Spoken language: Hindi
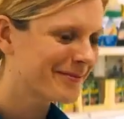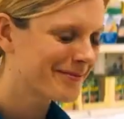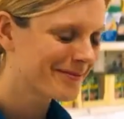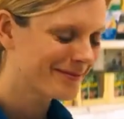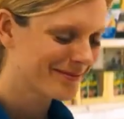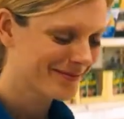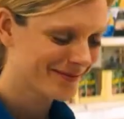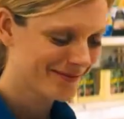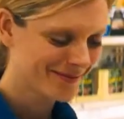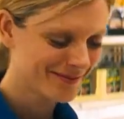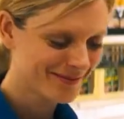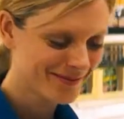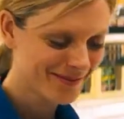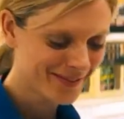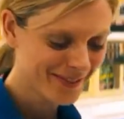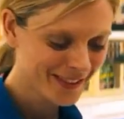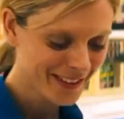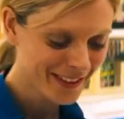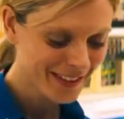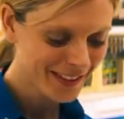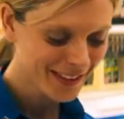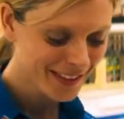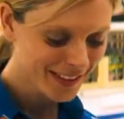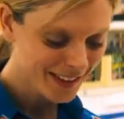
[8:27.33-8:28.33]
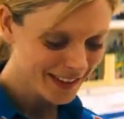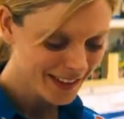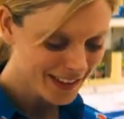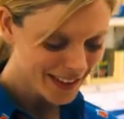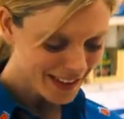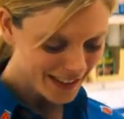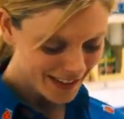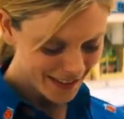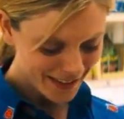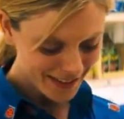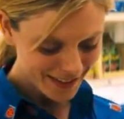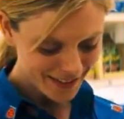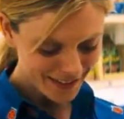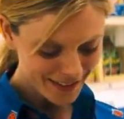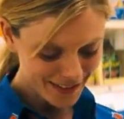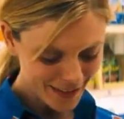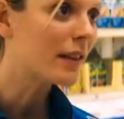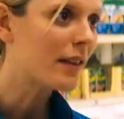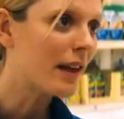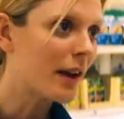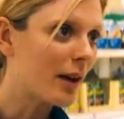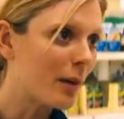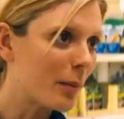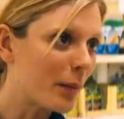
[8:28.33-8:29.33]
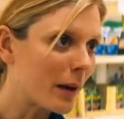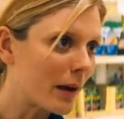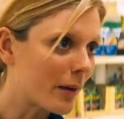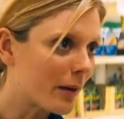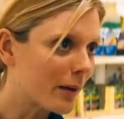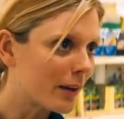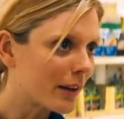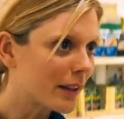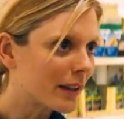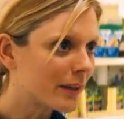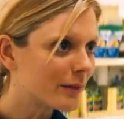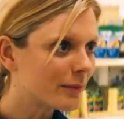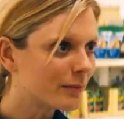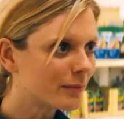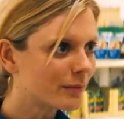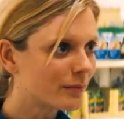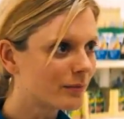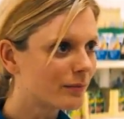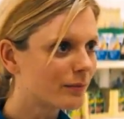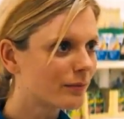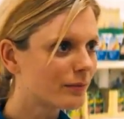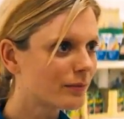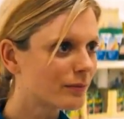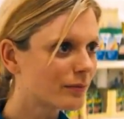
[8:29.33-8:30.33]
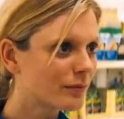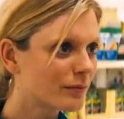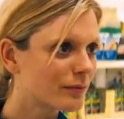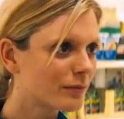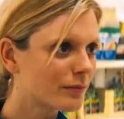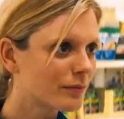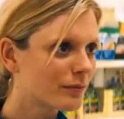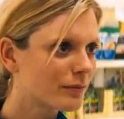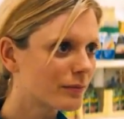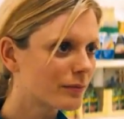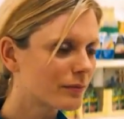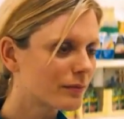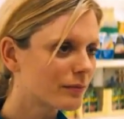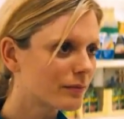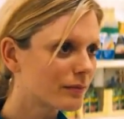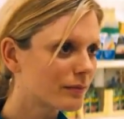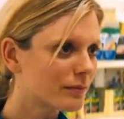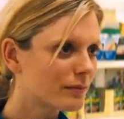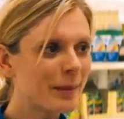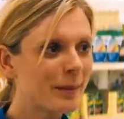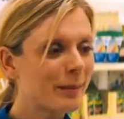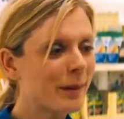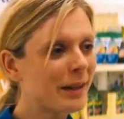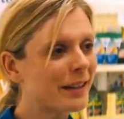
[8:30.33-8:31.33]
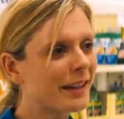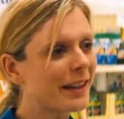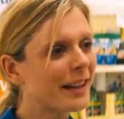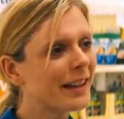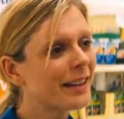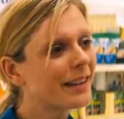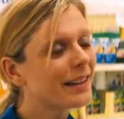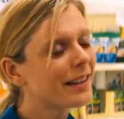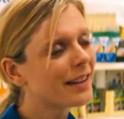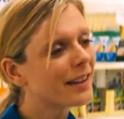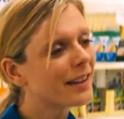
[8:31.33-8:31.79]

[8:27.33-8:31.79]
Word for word: शारन फिर बेन से पूछती है क्या उस रात तुम मेरे साथ चलोगे बेन इसके लिए